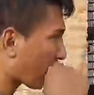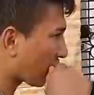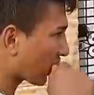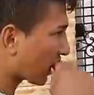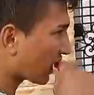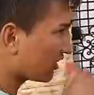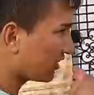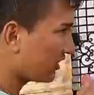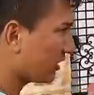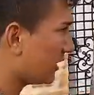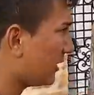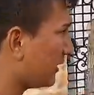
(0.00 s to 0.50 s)
está
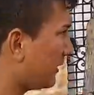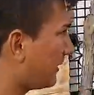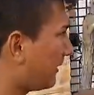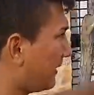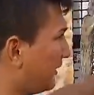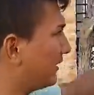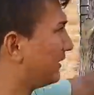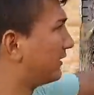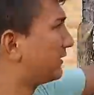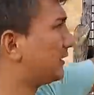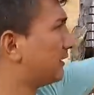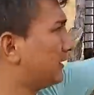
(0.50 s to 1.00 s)
lejos.
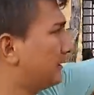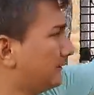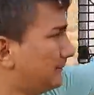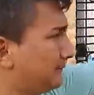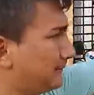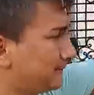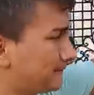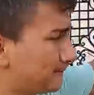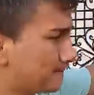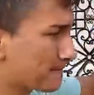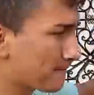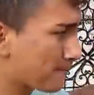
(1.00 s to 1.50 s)
ahí está.
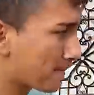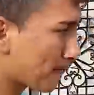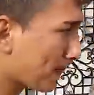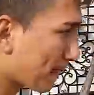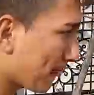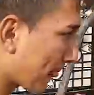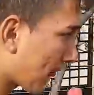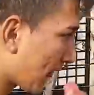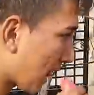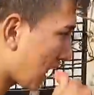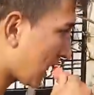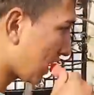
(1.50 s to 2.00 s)
está
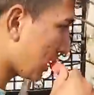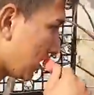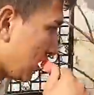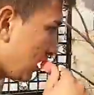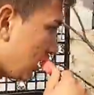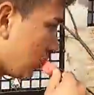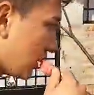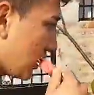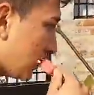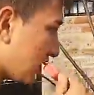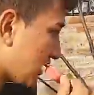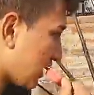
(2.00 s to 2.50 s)
cerca.
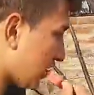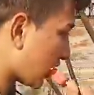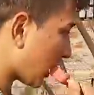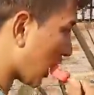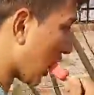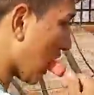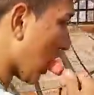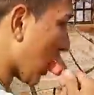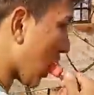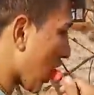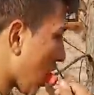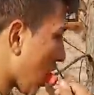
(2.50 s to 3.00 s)
está cerca.